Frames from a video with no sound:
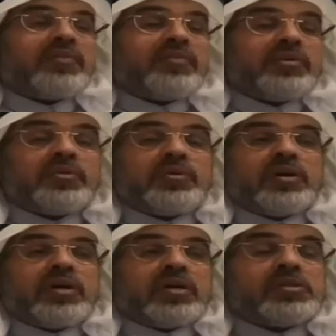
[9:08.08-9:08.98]
انه
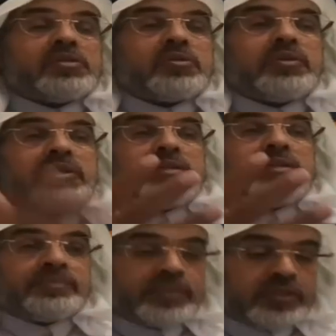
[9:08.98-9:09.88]
آه، استدعي
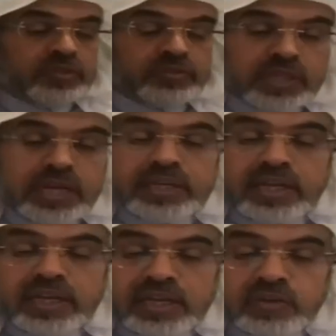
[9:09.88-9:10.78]
شوف
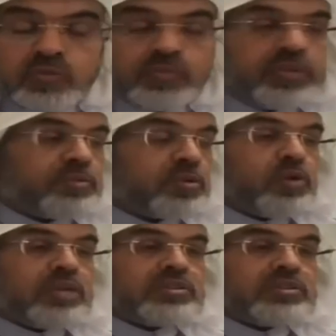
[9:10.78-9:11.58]
تخيل يعني هو من ضمن قوات